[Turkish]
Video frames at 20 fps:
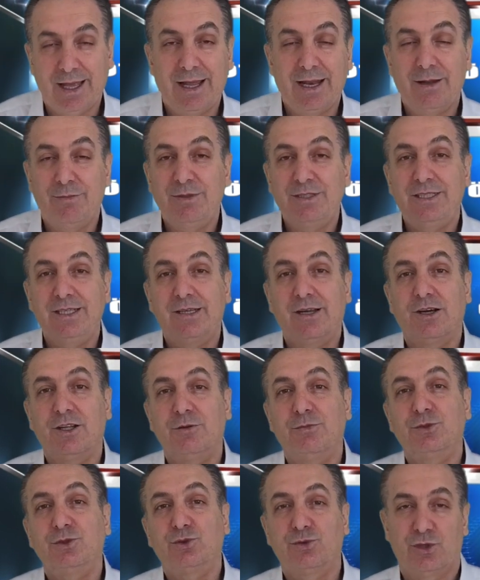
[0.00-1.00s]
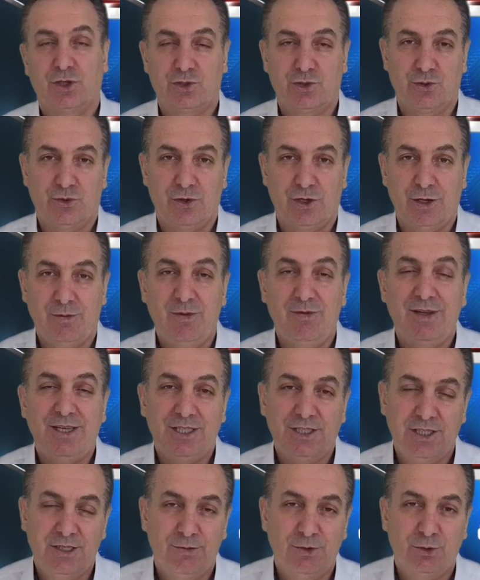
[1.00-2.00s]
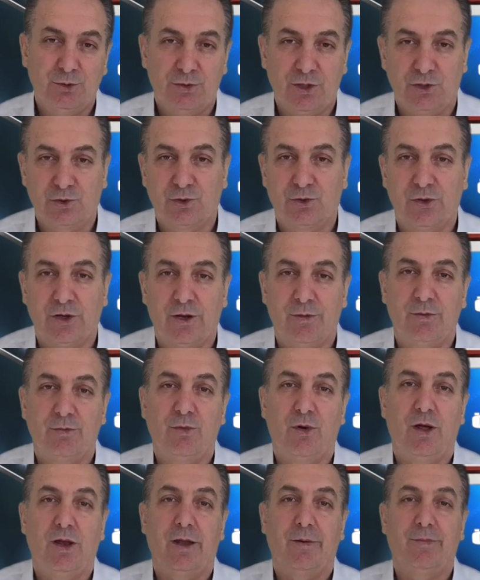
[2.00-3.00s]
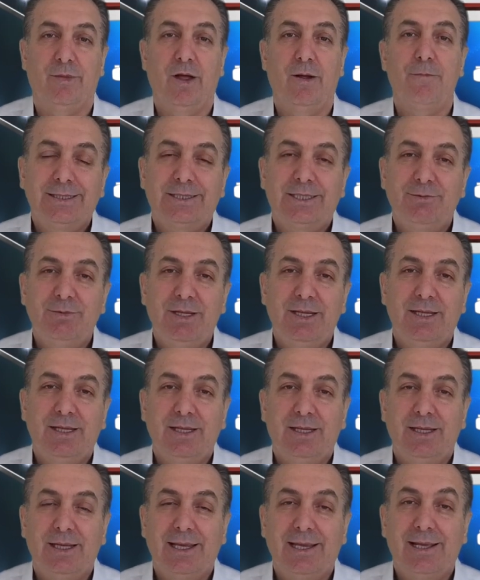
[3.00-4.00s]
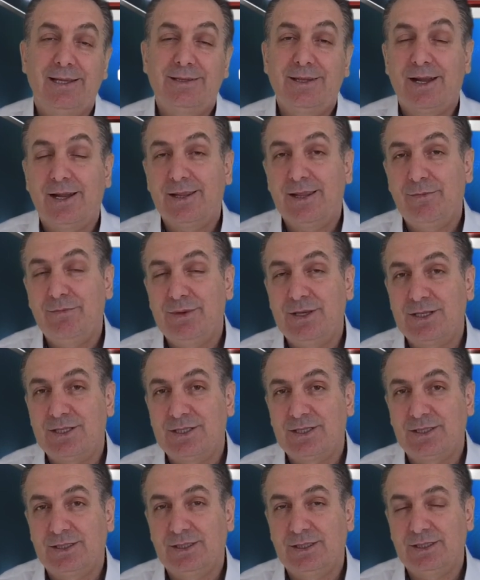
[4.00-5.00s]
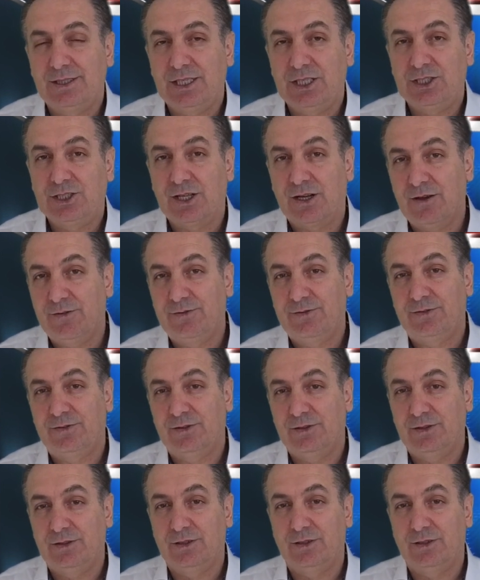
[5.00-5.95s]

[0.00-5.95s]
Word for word: Elimizi yıkadığımız su da çok önemli ve içtiğimiz su da çok önemli bu anlamda. Şimdi e, İngiltere'den bir e, itiraf e,